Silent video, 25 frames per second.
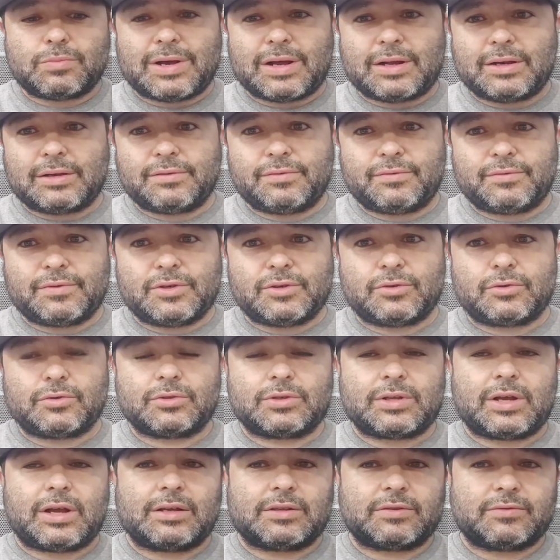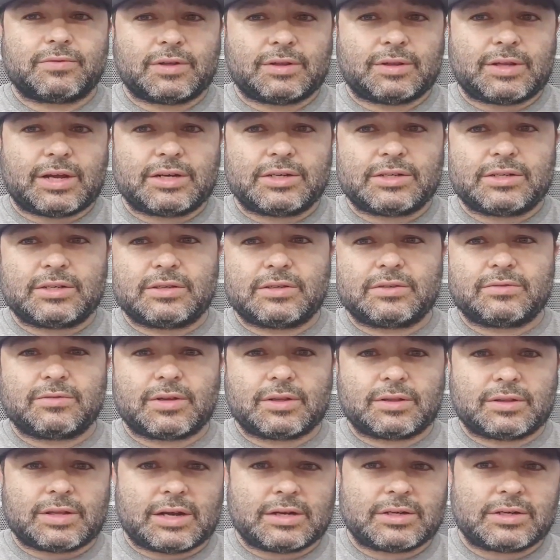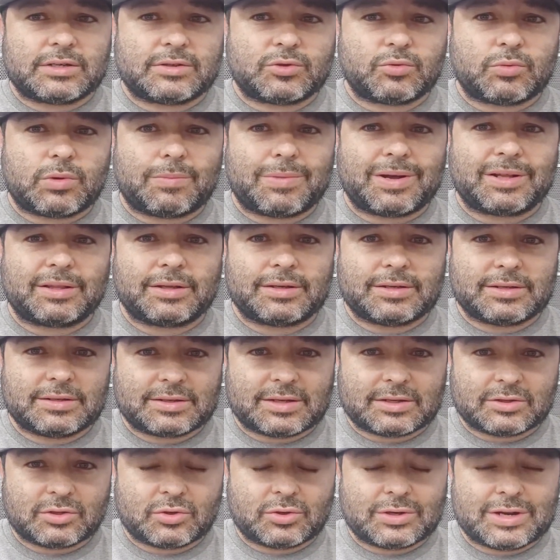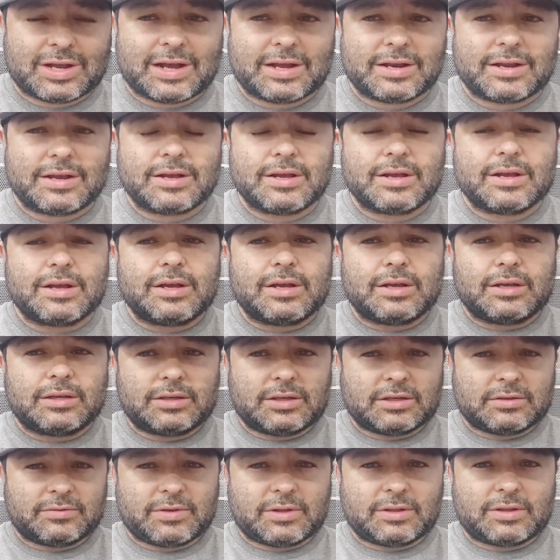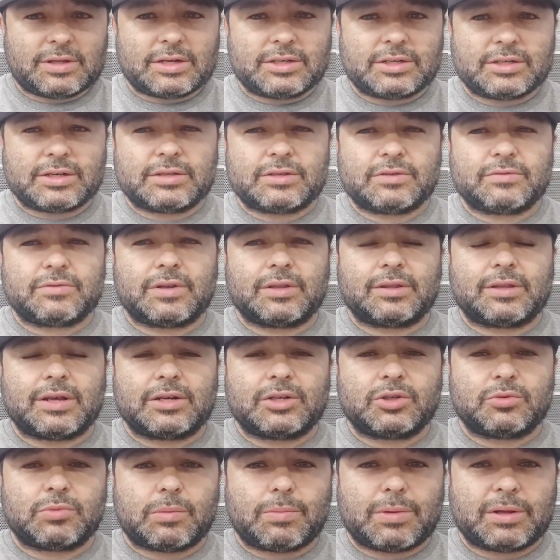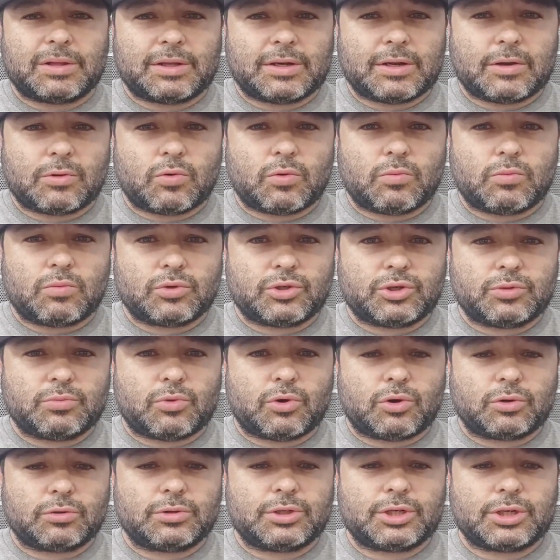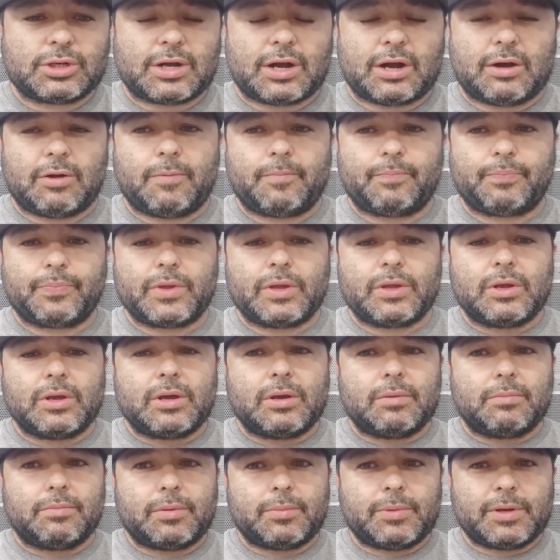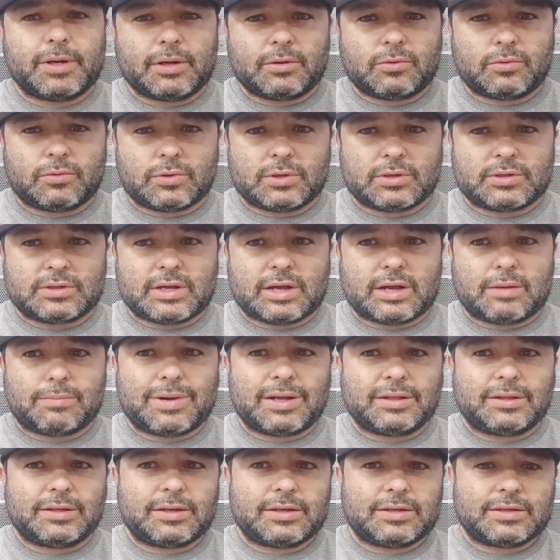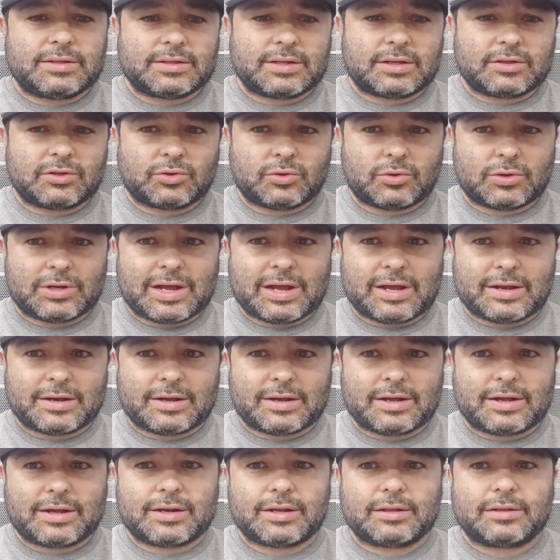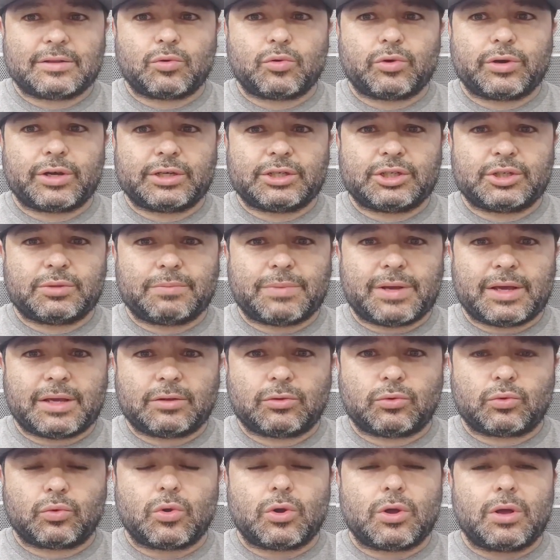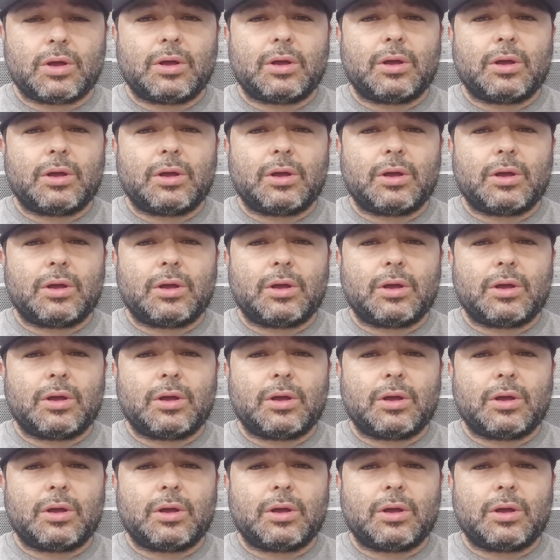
malefícios, tá? As vantagens e desvantagens de uma bateria estacionária e as vantagens e desvantagens de uma bateria comum de moto de carro. Primeira coisa, a bateria estacionária, ela tem um rendimento